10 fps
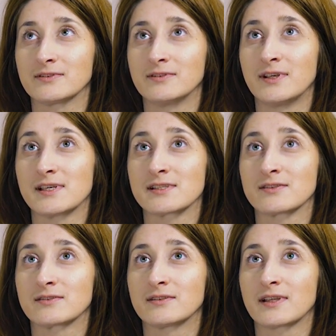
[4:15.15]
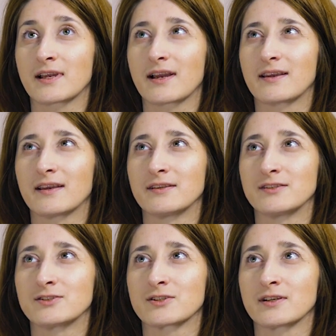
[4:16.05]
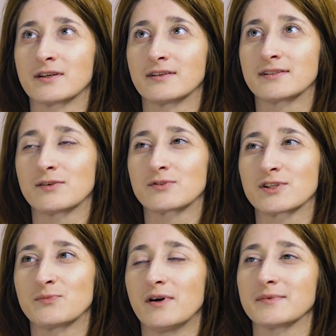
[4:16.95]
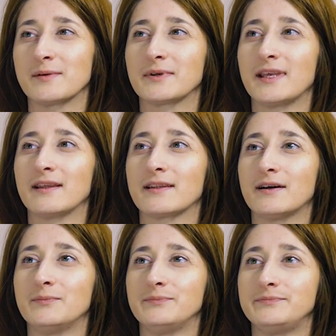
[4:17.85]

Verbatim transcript: Nie jest tak jak kiedyś, że cały czas byłam zamknięta.